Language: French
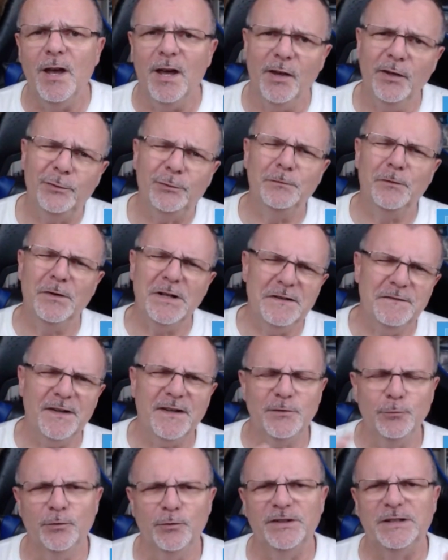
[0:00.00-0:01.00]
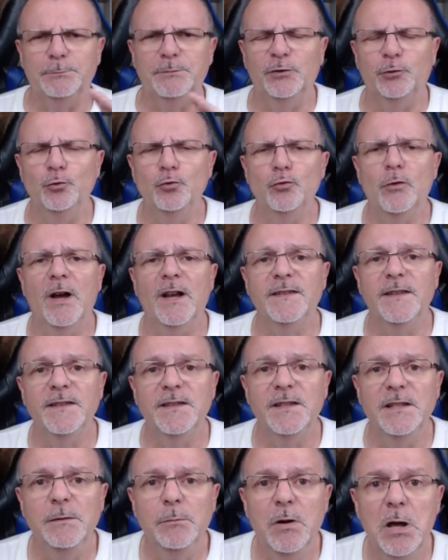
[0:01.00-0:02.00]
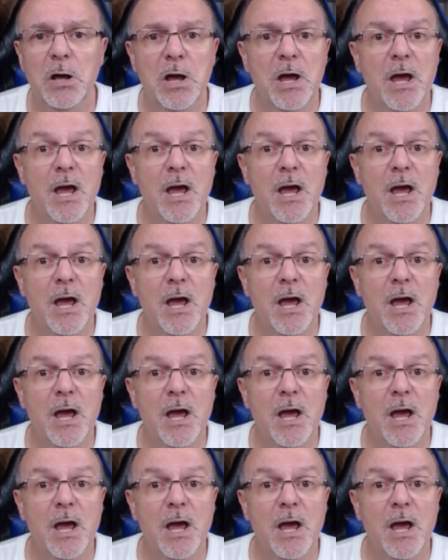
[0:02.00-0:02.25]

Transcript: hein, suivant les versions c'est pas toujours accessible.